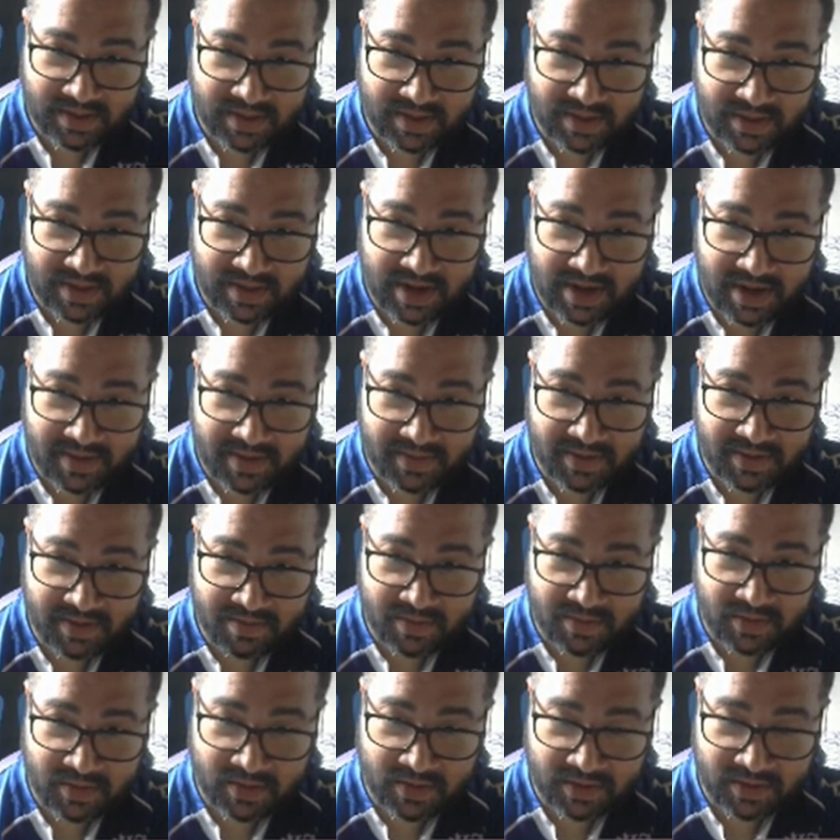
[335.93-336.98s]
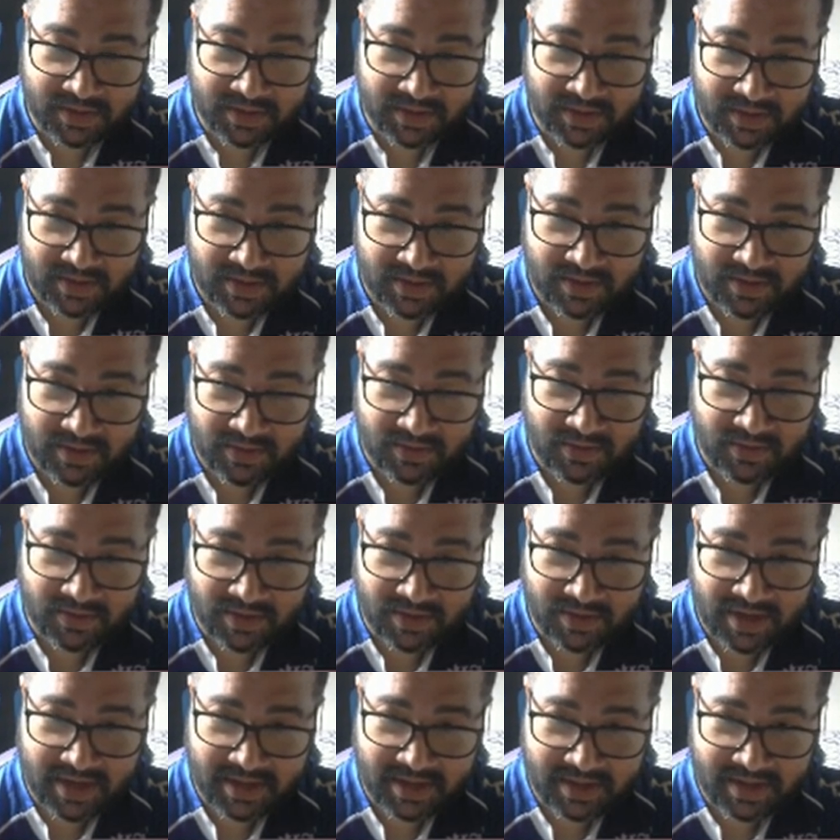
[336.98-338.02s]
Tá, nossa, olha o
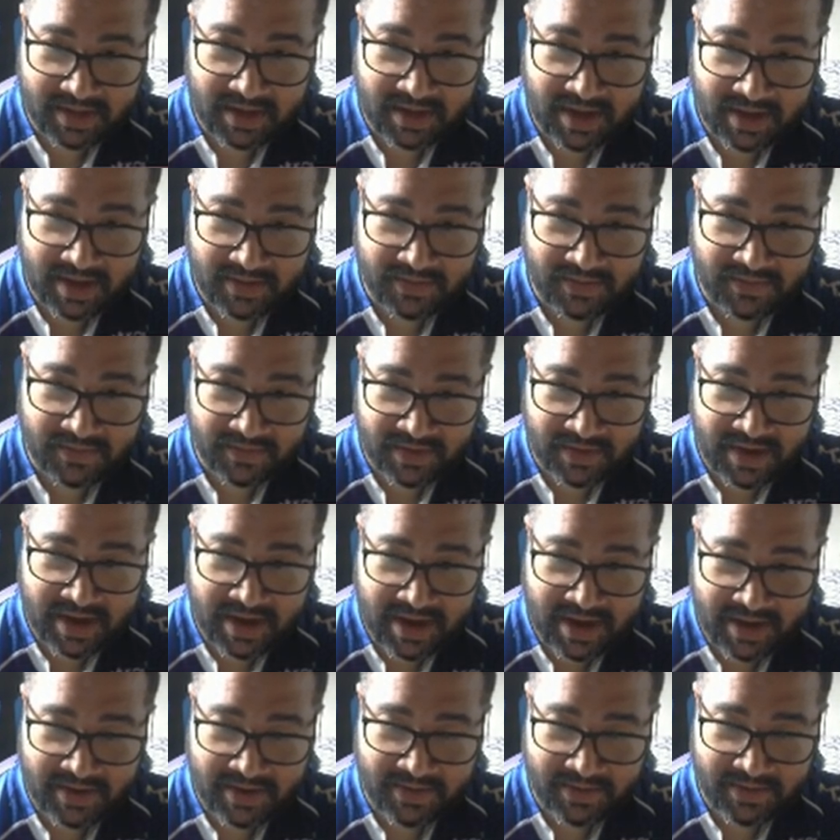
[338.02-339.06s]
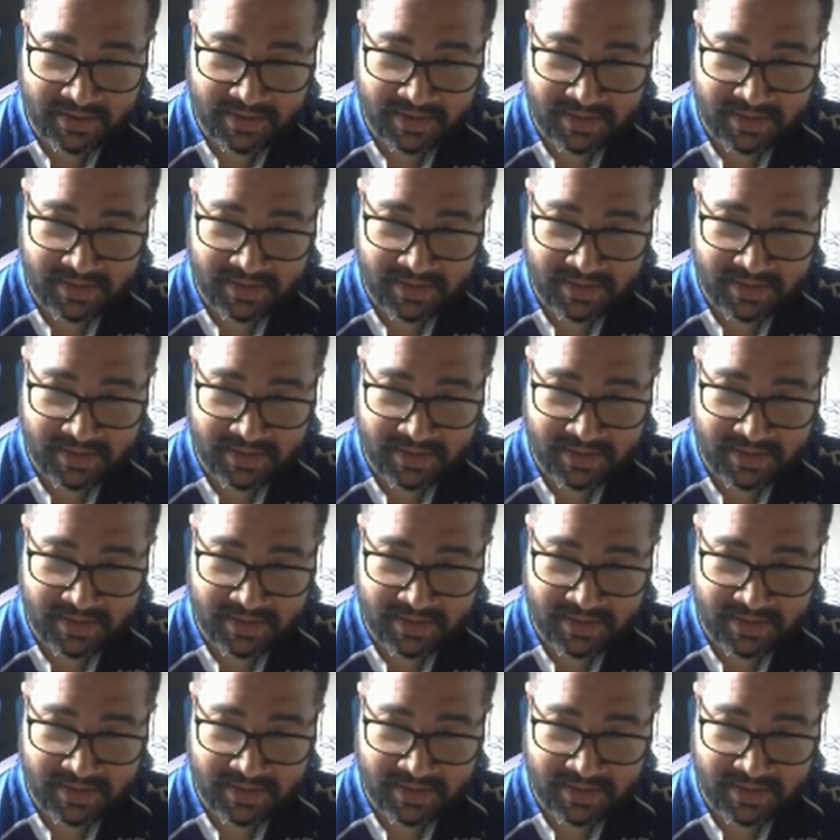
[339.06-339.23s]
Donatello, velho.